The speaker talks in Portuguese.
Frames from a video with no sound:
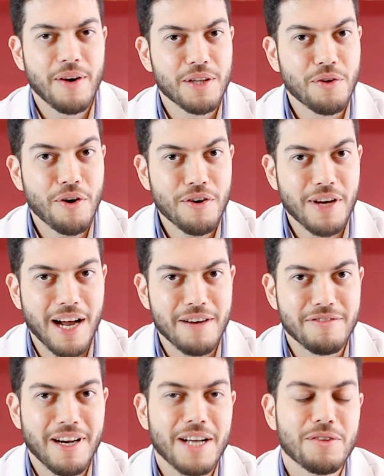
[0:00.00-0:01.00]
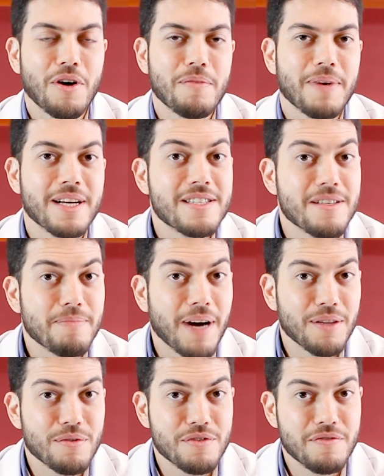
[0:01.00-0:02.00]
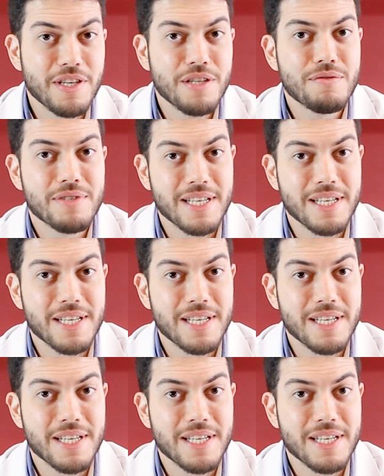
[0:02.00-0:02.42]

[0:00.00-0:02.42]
Eu adoro gravar, adoro participar dos vídeos,